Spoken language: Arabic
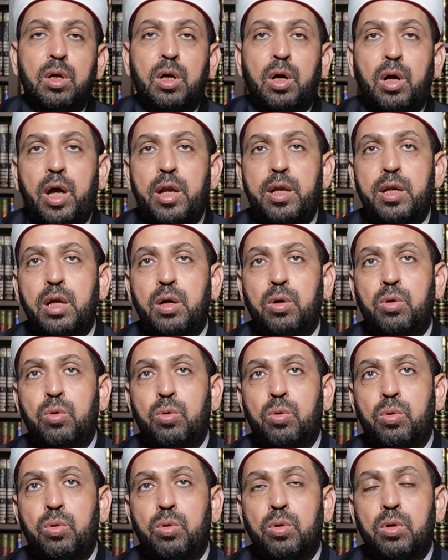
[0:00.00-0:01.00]
أنه
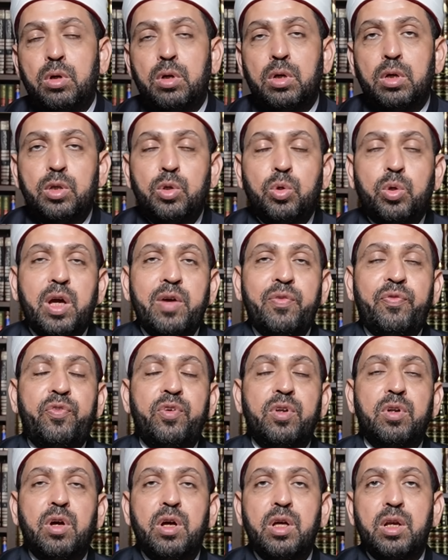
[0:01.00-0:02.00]
آه،
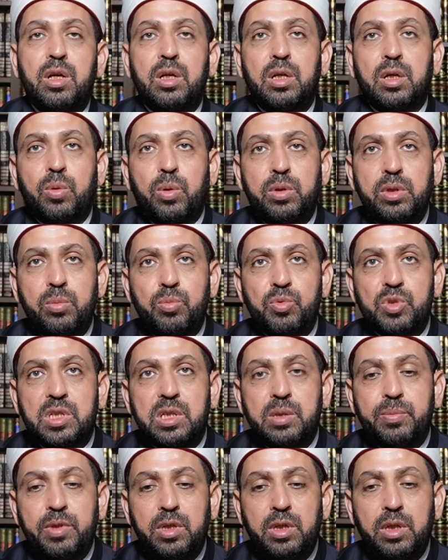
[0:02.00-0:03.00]
يكفر غير الإخوان
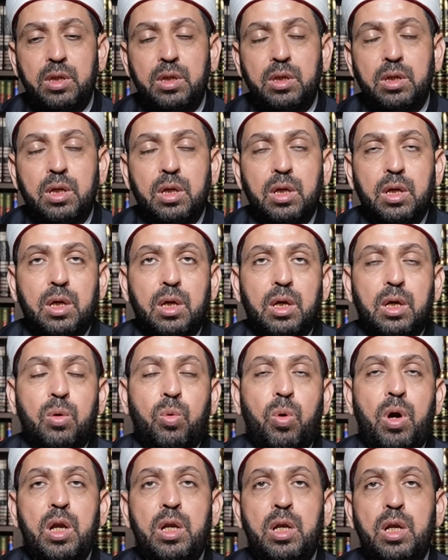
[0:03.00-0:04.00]
المسلمين
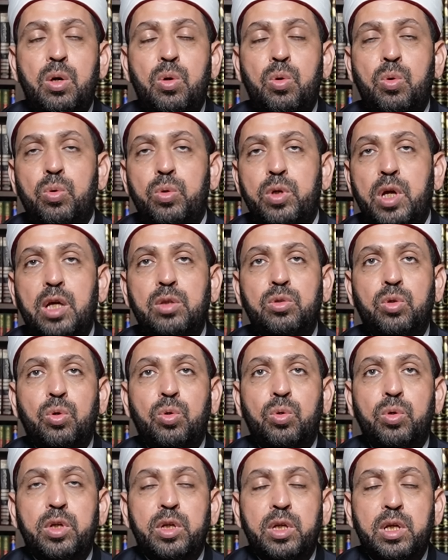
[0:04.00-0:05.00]
وأنه
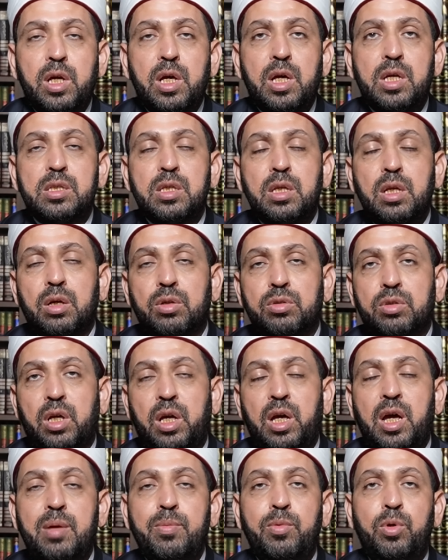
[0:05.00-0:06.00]
يدعو الناس إلى
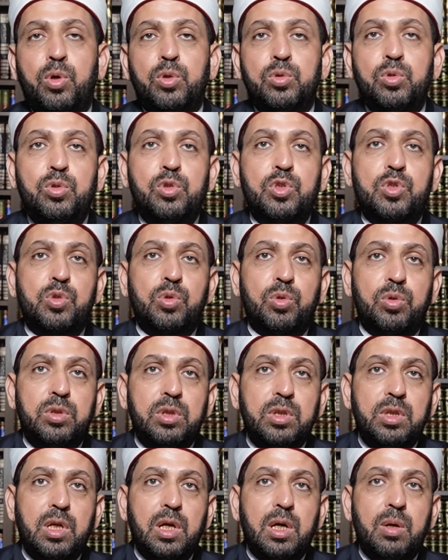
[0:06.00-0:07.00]
اقتحام الحدود
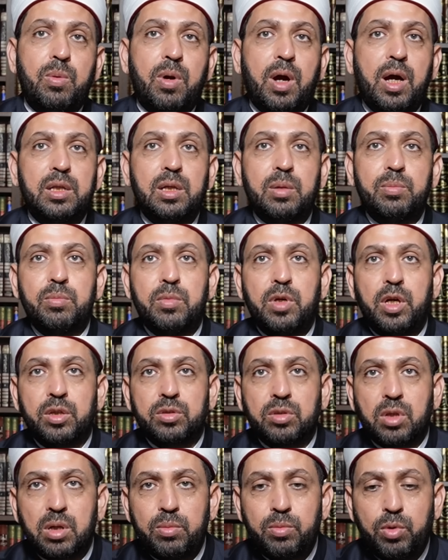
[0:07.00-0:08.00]
السعودية وعدم
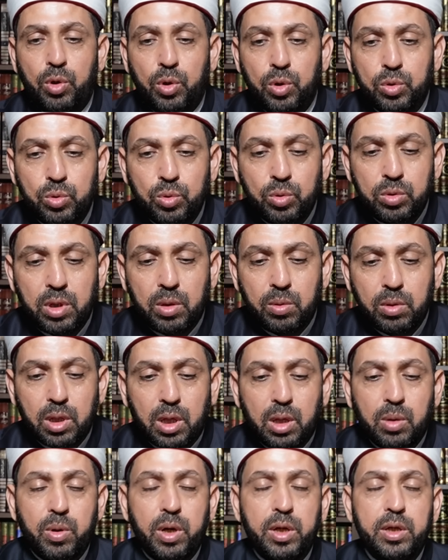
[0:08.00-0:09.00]
احترام الحدود أو
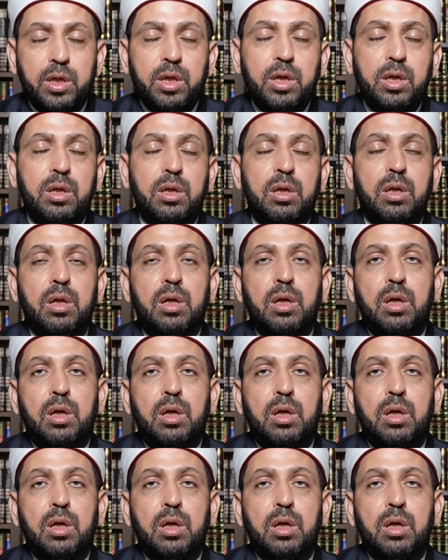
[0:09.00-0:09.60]
القوانين